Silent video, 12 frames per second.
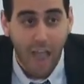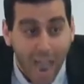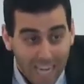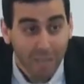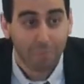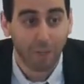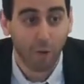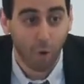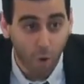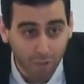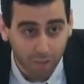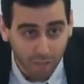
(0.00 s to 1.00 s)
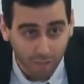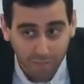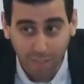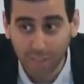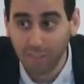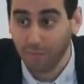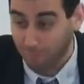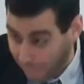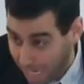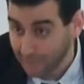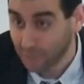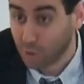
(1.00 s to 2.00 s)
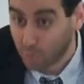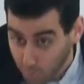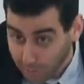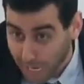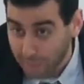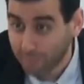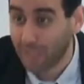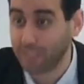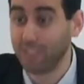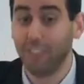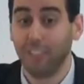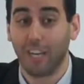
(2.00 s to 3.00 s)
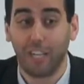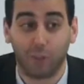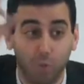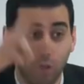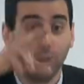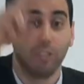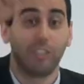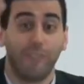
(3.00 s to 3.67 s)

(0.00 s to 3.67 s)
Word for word: alle Biologen, die werden zugeben, dass es in der Natur